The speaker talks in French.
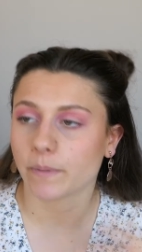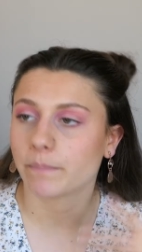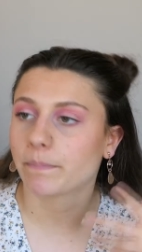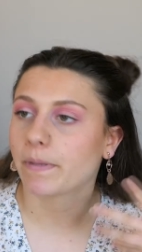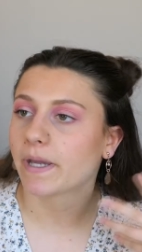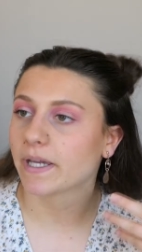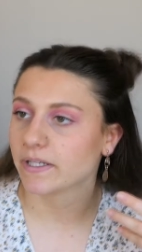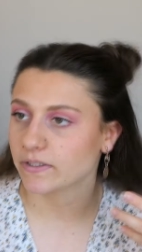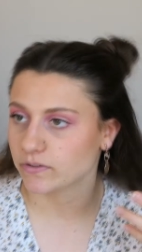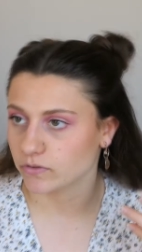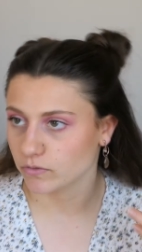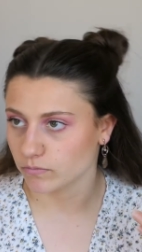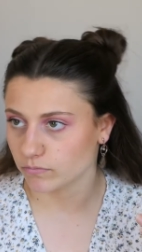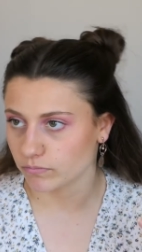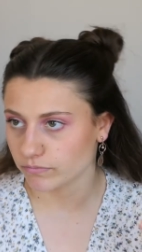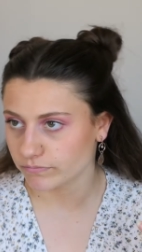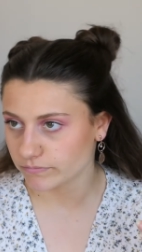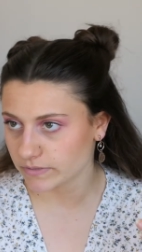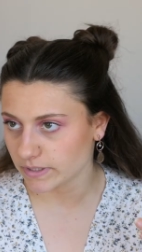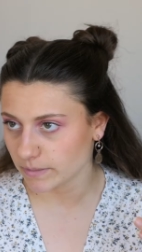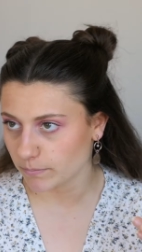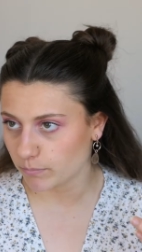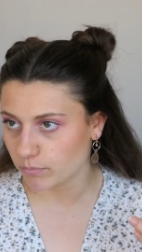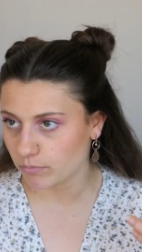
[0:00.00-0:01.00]
par exemple,
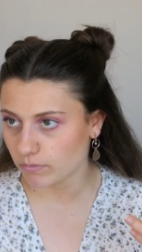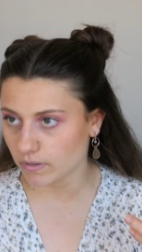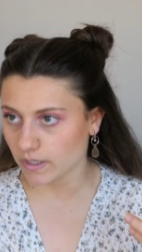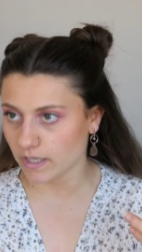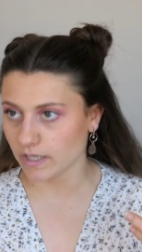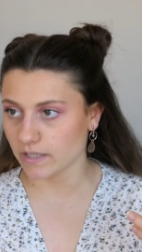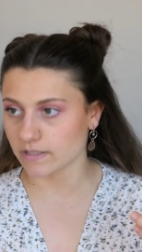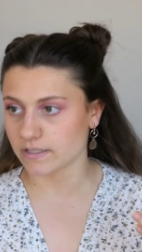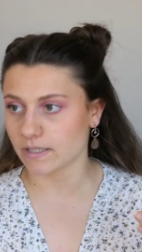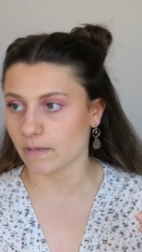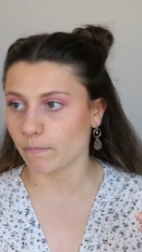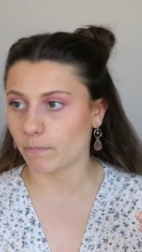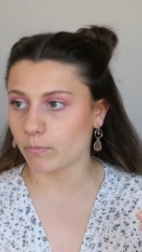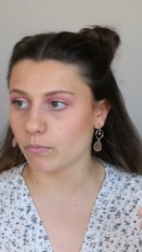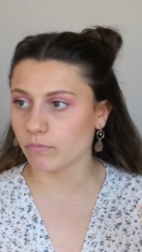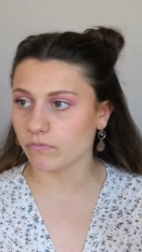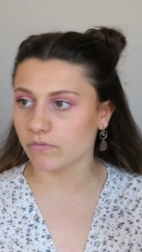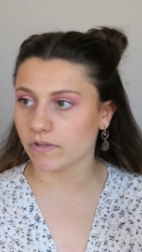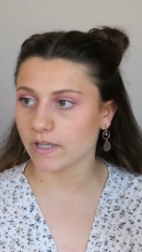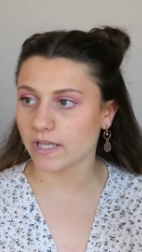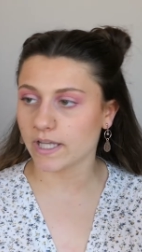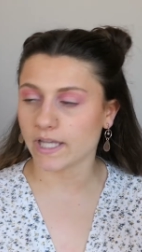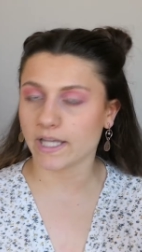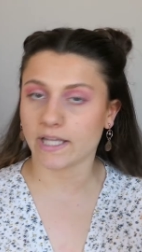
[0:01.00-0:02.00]
ça, pourrait, ça
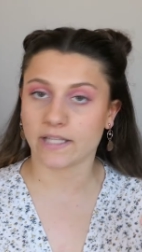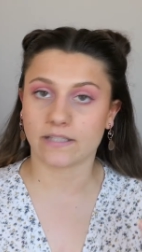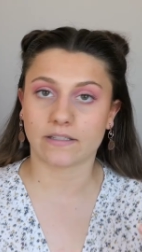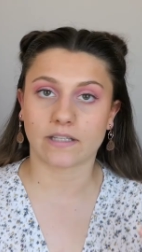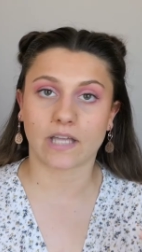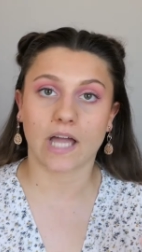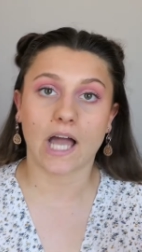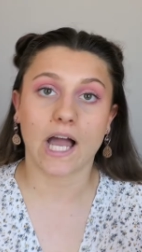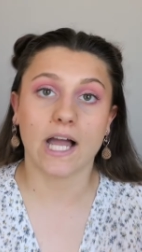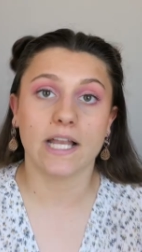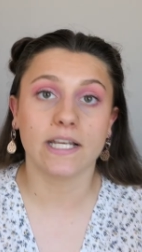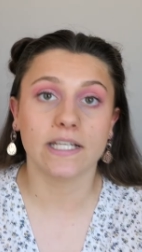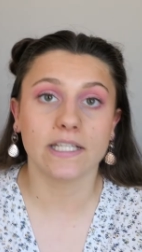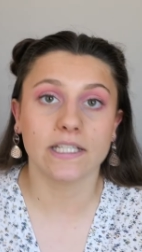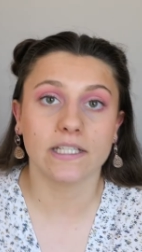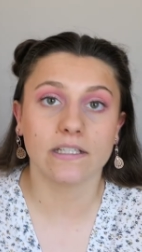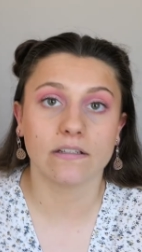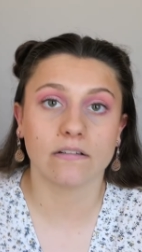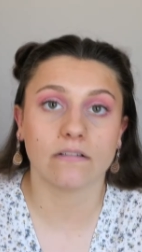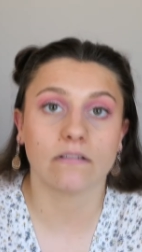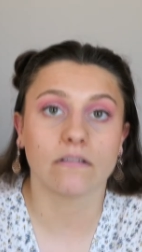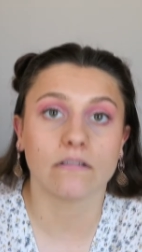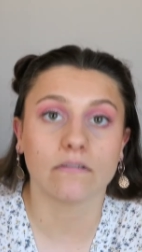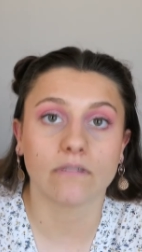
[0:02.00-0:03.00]
pouvait être
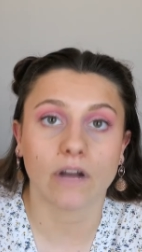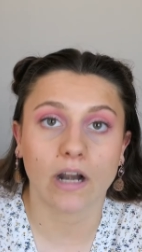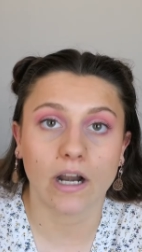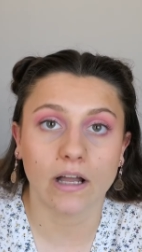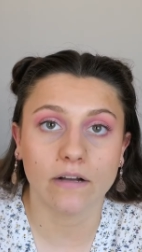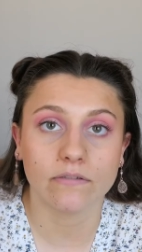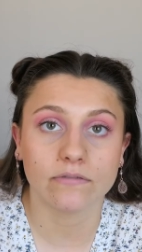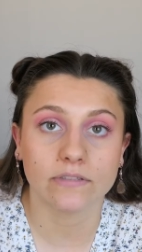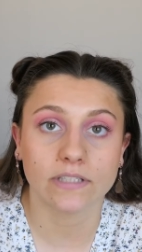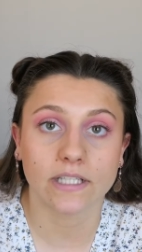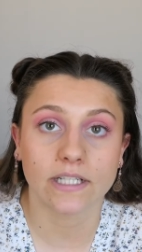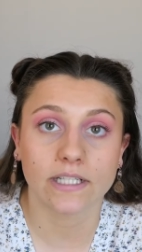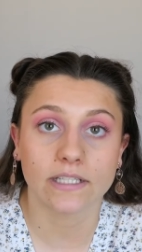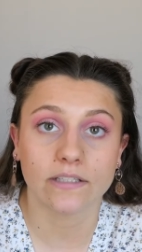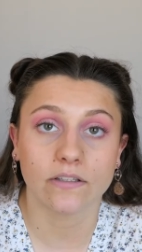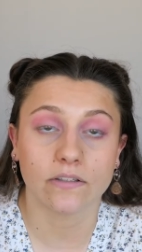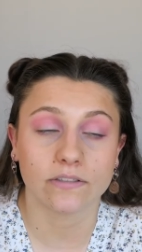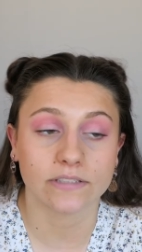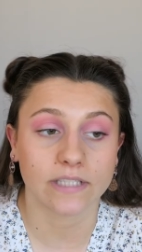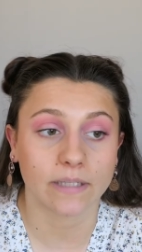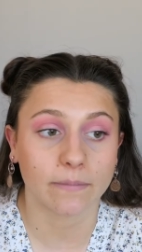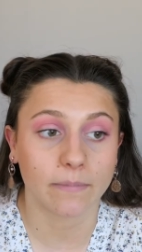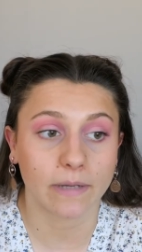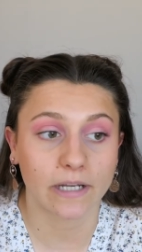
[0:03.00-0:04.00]
aller, voilà, vous allez
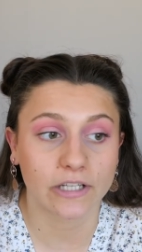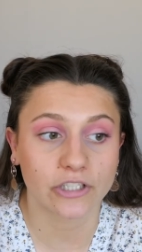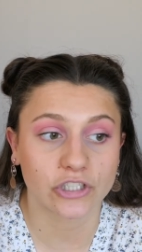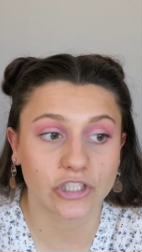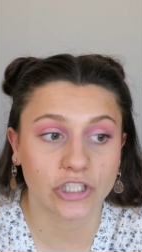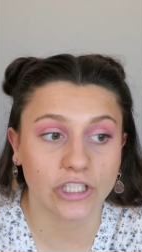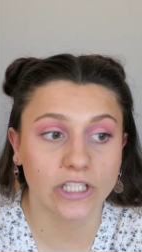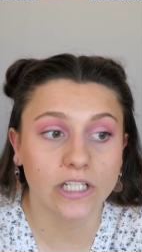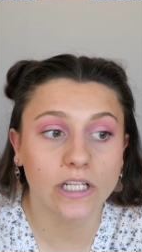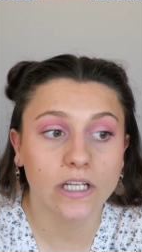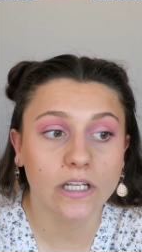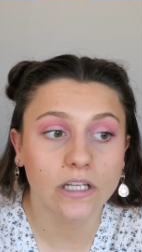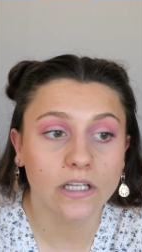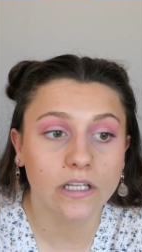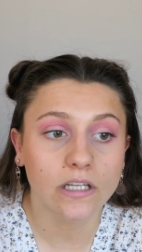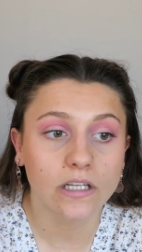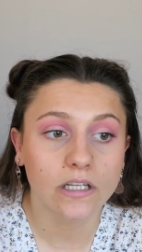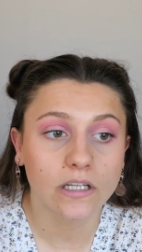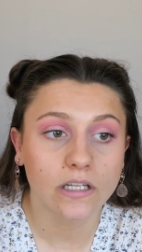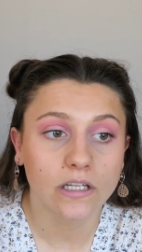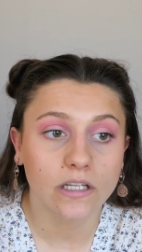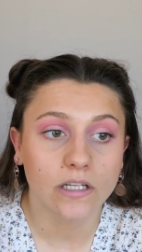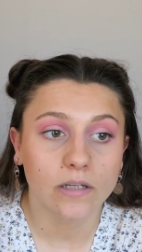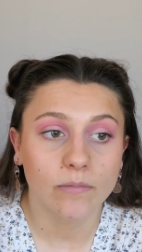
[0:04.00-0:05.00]
dans un marché
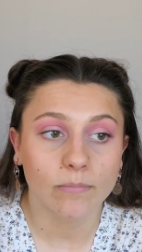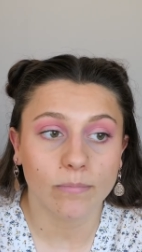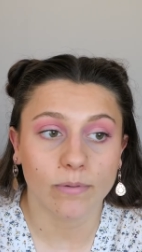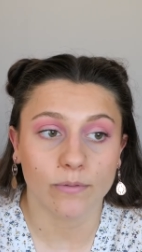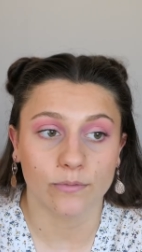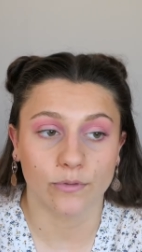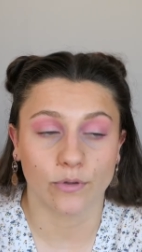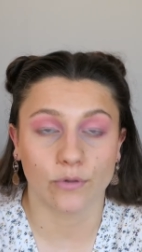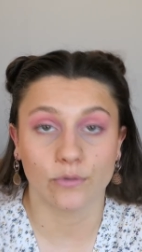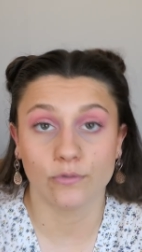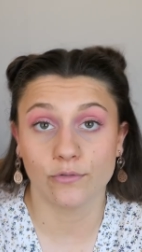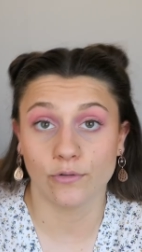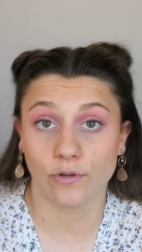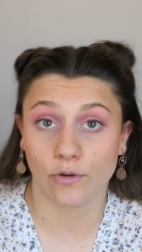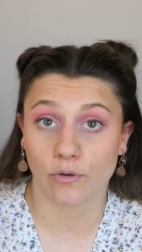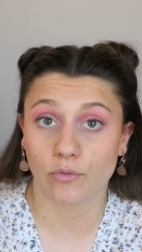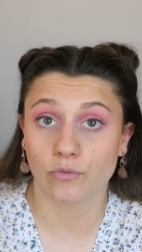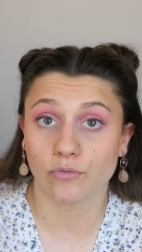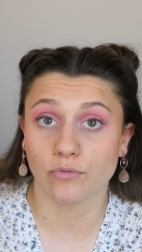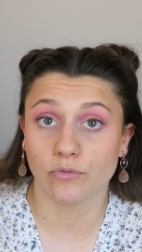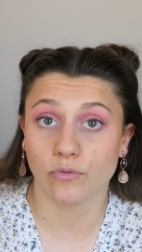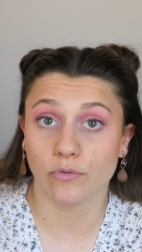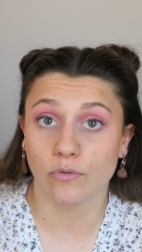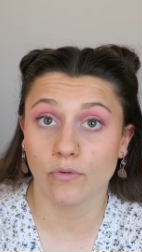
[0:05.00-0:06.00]
pendant une heure
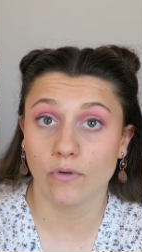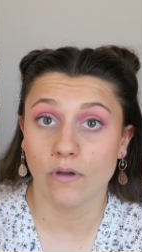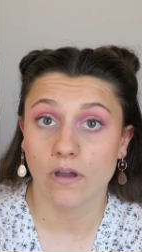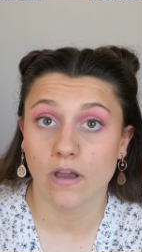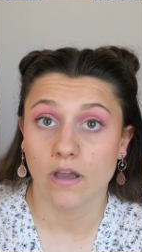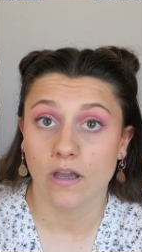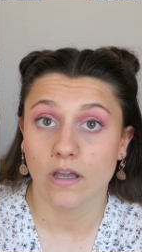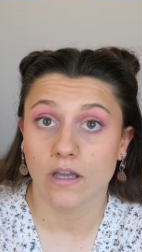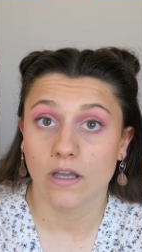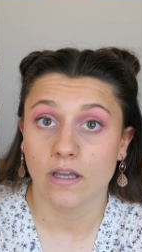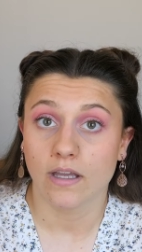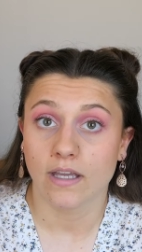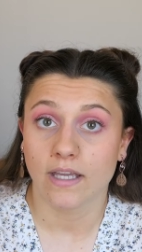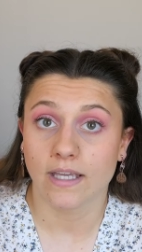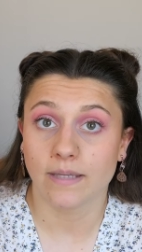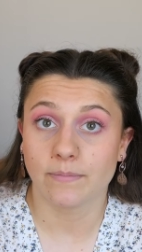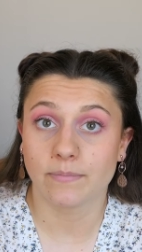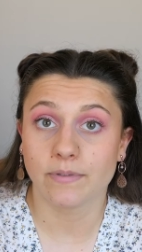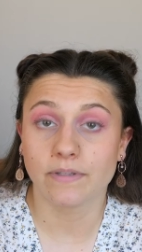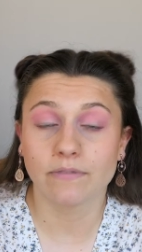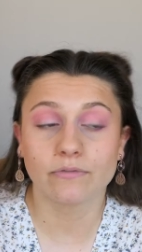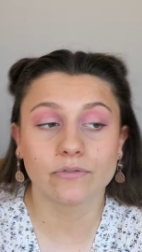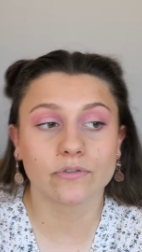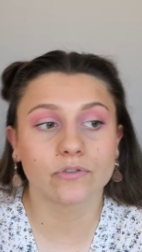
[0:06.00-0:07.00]
ou deux et
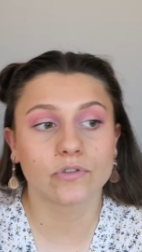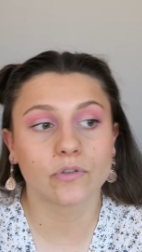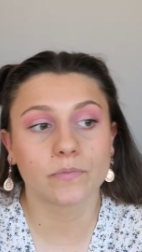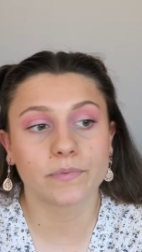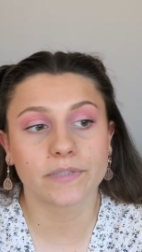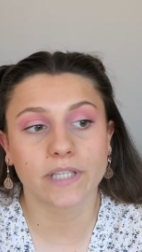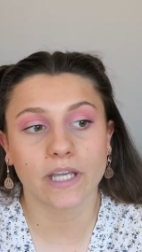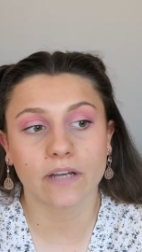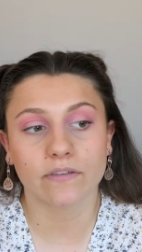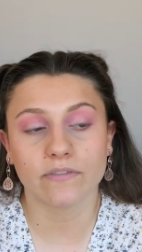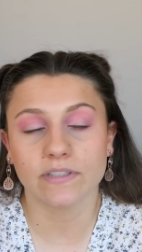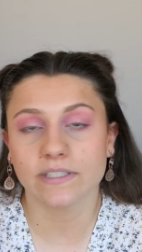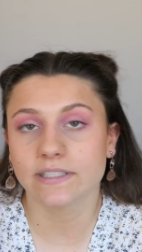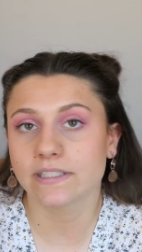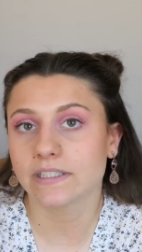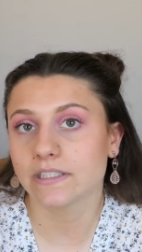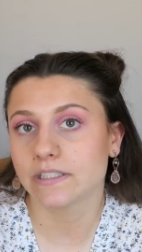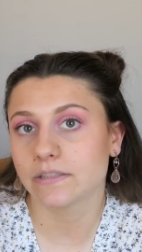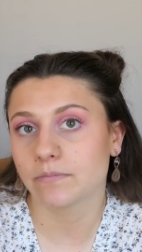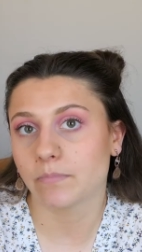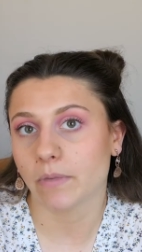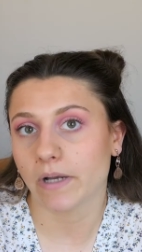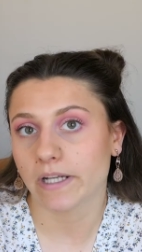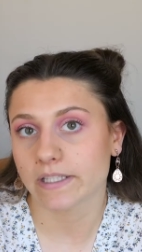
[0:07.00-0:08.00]
puis vous observez ce qui
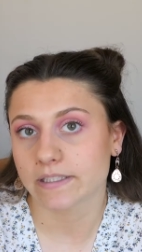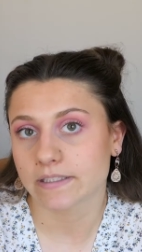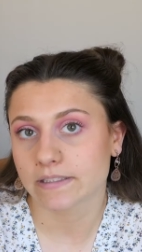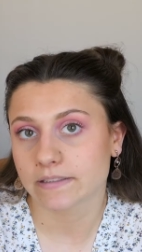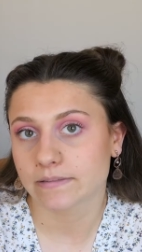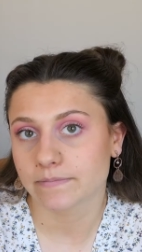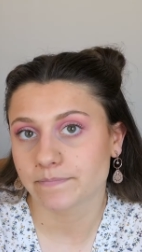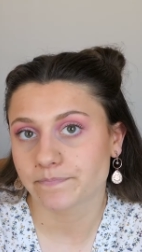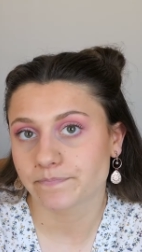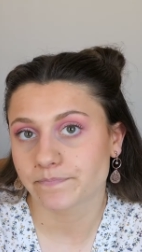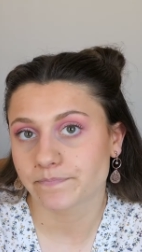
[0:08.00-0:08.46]
se passe.